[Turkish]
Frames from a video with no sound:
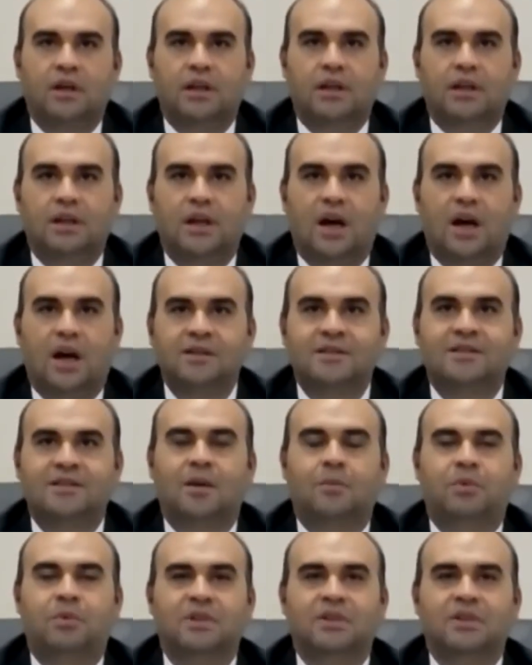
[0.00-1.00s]
e,
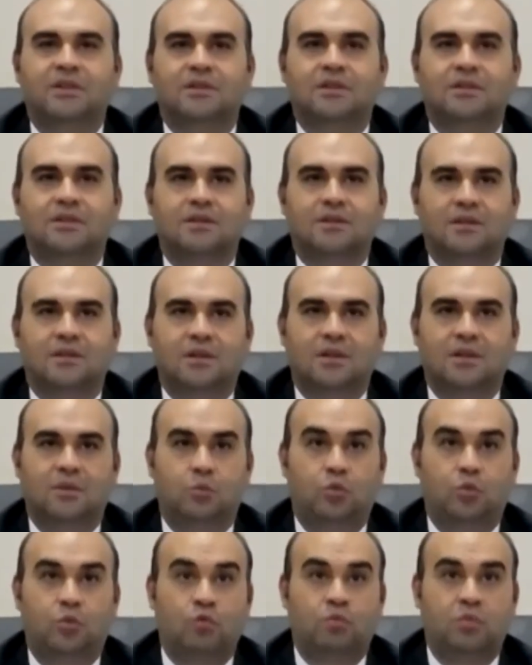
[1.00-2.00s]
altyapının
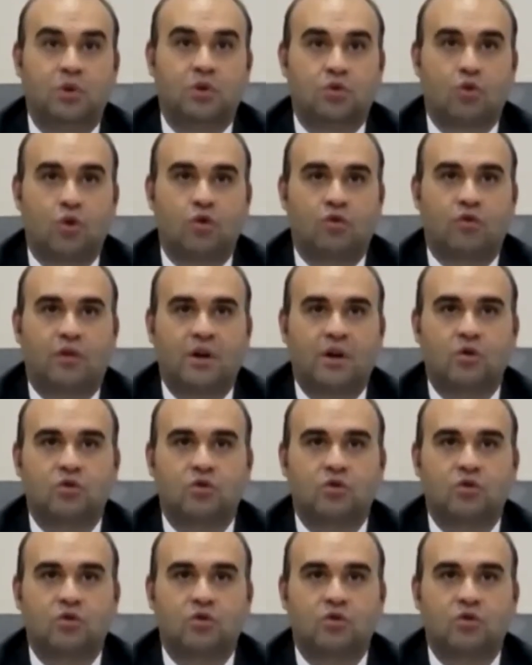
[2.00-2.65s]
e, büyük bir rolü var.